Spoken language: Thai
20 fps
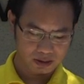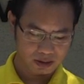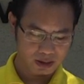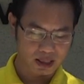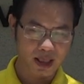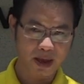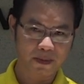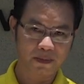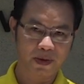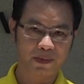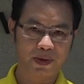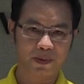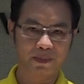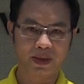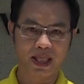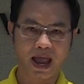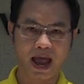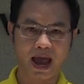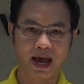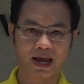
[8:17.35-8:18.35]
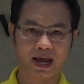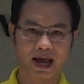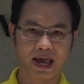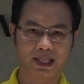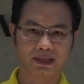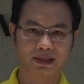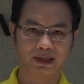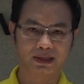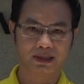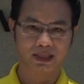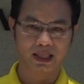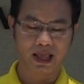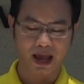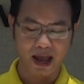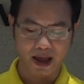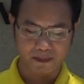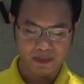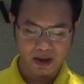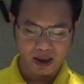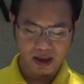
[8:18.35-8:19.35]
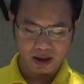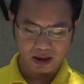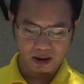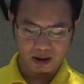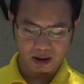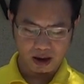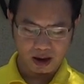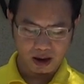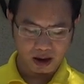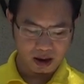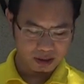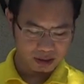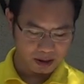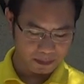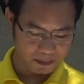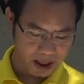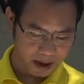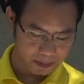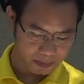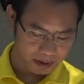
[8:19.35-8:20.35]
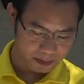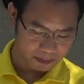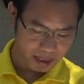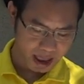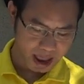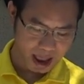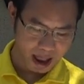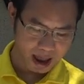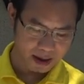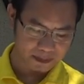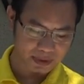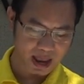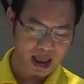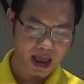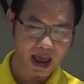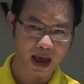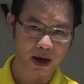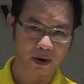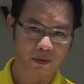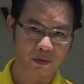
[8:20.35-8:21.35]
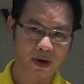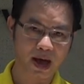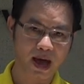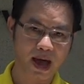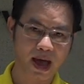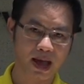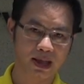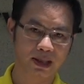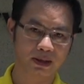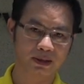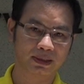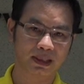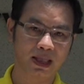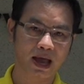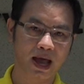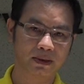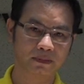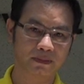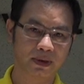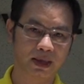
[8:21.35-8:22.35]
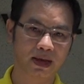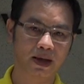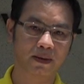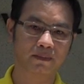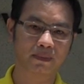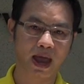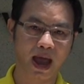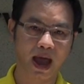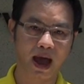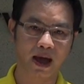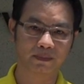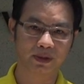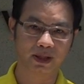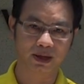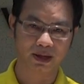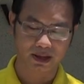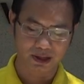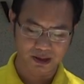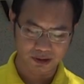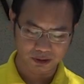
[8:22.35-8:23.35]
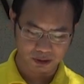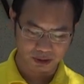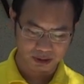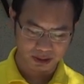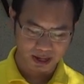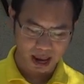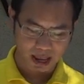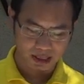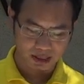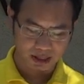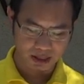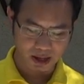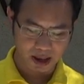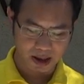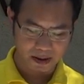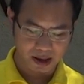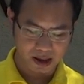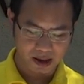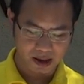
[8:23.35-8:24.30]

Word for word: จะได้ไม่มีปัญหากันนะครับ ก็สำหรับคำถามถ้าหากว่าท่านมีคำถามหรือสนใจที่จะ